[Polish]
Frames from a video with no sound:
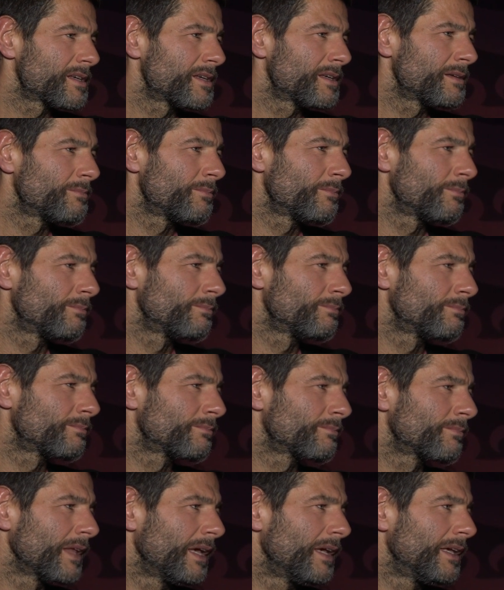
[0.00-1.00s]
y,
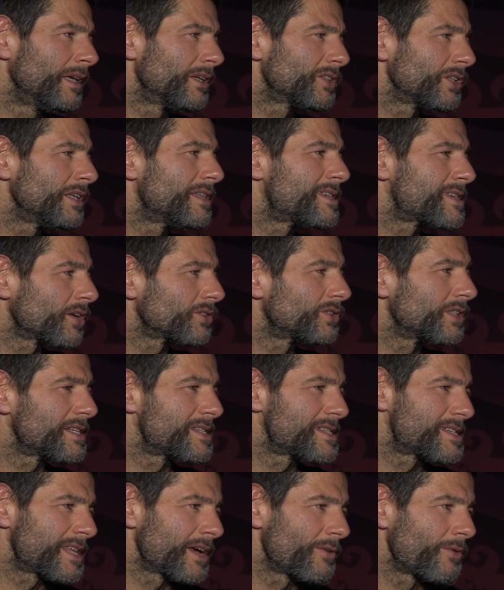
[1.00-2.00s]
jeżeli coś
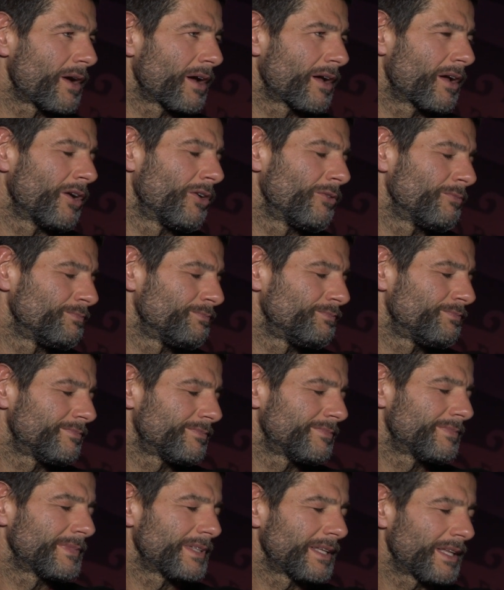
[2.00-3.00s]
jest stałego
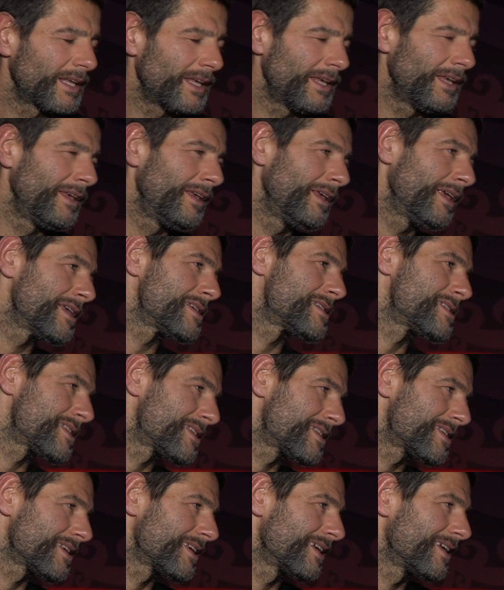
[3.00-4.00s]
i
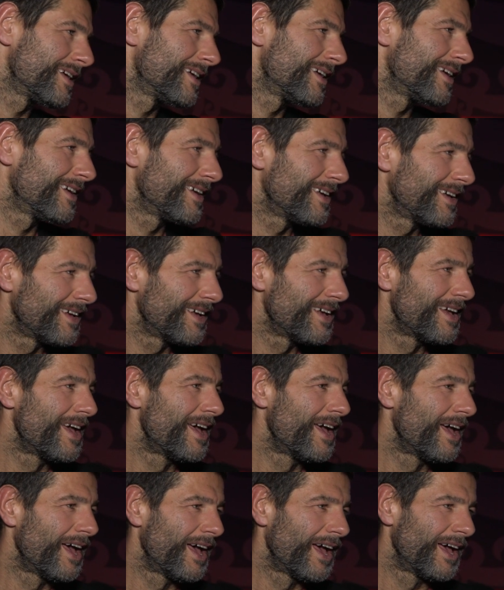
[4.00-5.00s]
jest y,
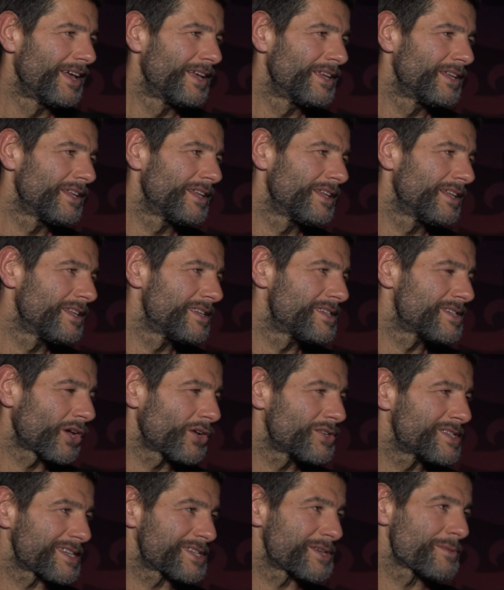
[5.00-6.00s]

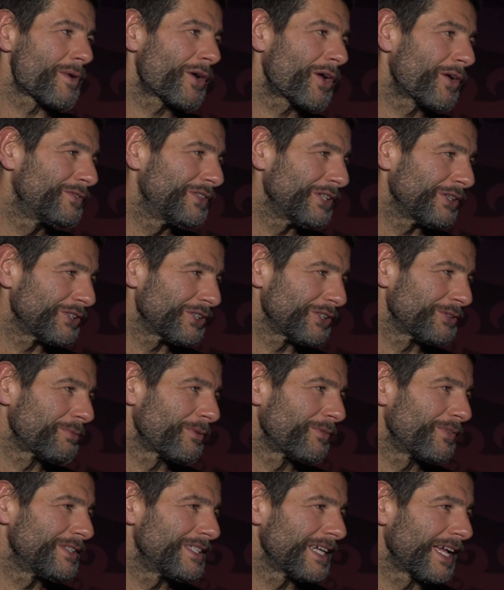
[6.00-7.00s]
coś, za co mogę wziąć
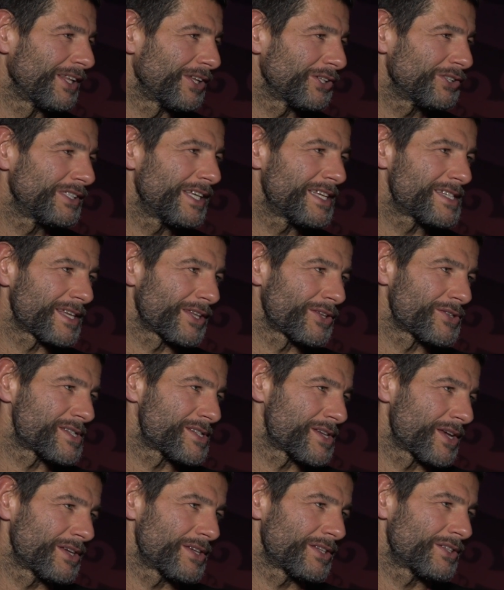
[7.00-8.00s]
odpowiedzialność, nie za to,
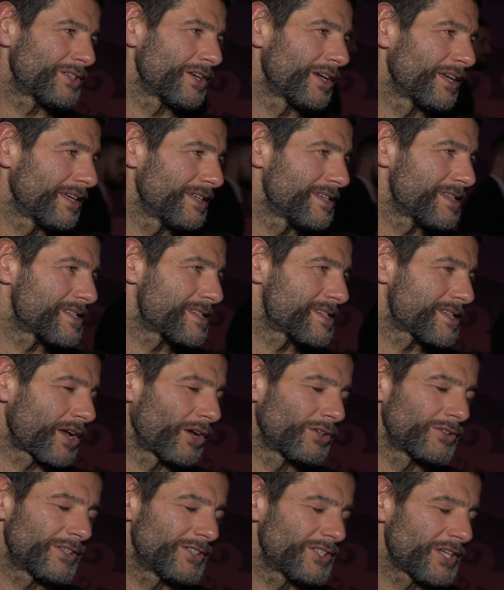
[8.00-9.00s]

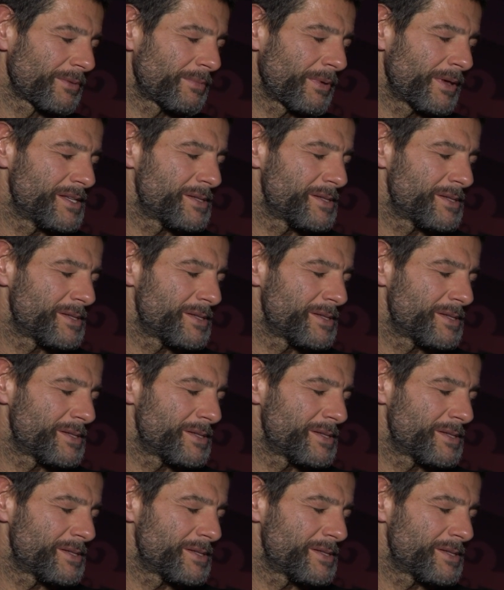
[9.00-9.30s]
skąd czerpię